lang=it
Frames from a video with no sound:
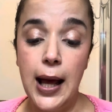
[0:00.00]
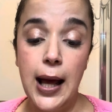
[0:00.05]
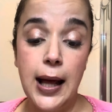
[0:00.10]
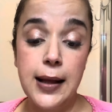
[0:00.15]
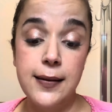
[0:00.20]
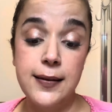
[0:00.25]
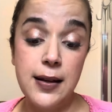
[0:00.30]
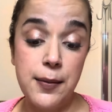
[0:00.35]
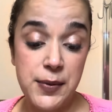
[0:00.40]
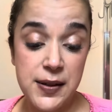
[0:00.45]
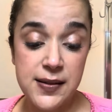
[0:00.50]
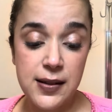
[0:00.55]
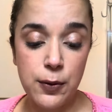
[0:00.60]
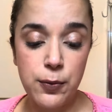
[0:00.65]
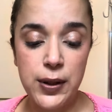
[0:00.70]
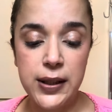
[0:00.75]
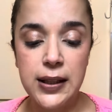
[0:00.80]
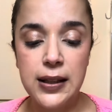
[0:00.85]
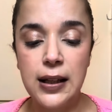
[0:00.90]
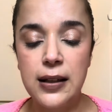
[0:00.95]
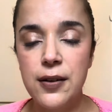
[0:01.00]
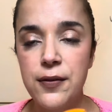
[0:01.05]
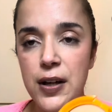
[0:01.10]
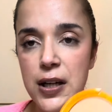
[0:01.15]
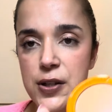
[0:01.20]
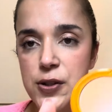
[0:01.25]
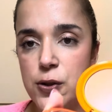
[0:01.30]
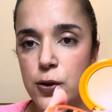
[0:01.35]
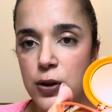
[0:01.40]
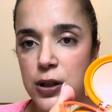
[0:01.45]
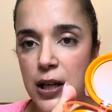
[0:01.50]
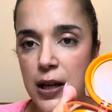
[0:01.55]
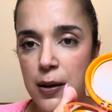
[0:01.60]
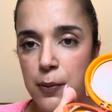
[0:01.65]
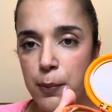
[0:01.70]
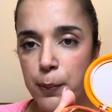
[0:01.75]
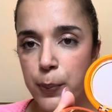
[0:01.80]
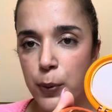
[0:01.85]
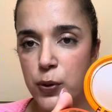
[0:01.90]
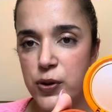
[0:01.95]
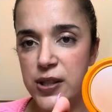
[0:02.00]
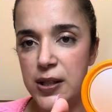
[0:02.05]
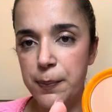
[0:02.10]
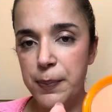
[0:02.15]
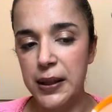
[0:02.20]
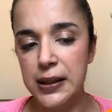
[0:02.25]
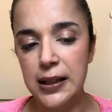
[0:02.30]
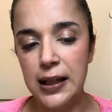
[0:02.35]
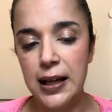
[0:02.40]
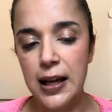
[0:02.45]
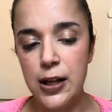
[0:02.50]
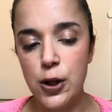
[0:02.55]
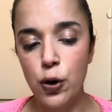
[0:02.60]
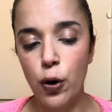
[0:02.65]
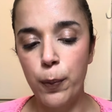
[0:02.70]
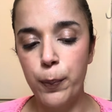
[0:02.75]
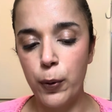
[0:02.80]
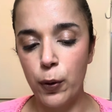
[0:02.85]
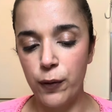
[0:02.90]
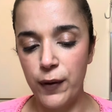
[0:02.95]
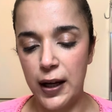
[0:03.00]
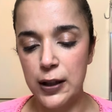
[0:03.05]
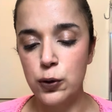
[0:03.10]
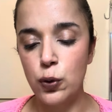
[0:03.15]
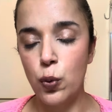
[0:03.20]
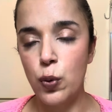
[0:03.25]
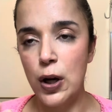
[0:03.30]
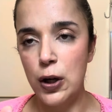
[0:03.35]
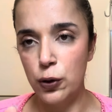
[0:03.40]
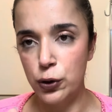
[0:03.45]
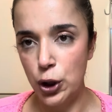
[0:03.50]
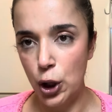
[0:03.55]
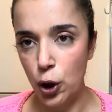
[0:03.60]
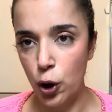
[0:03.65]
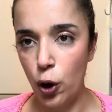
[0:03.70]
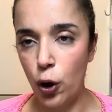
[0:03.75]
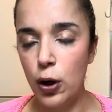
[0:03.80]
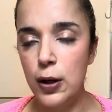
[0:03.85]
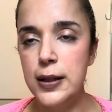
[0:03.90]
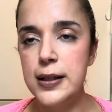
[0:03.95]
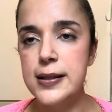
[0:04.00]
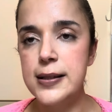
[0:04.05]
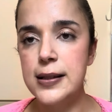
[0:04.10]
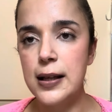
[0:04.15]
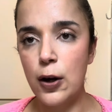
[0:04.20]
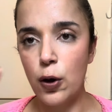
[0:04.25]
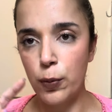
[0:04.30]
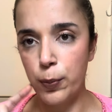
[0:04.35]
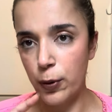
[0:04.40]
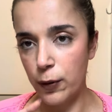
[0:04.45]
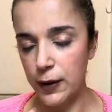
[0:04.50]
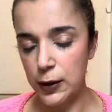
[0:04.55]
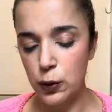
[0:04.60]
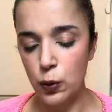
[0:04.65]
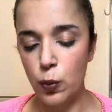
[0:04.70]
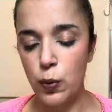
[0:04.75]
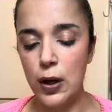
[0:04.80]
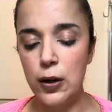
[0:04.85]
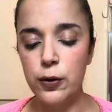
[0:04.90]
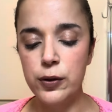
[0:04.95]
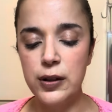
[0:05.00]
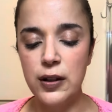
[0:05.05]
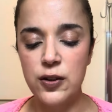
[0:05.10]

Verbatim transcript: Se mi seguite da diverso tempo sapete che io ho provato quello di Collistar, ho provato quello di